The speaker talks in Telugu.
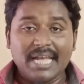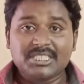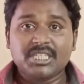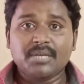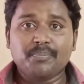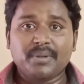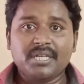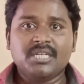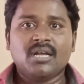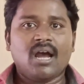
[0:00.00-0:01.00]
హెచ్డి
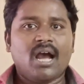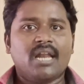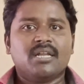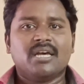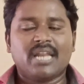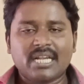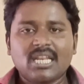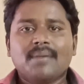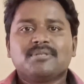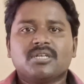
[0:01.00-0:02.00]
ప్రింట్ అండ్
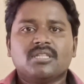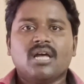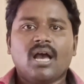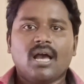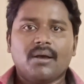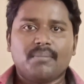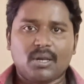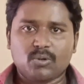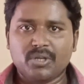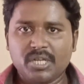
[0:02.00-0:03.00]
రెంటల్ ఆప్షన్ కింద
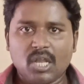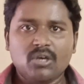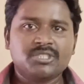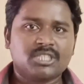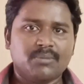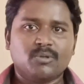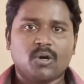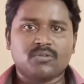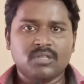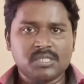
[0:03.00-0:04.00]
మనకు ఇండియాలో
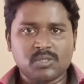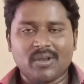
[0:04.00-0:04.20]
స్ట్రీమింగ్ అవుతుంది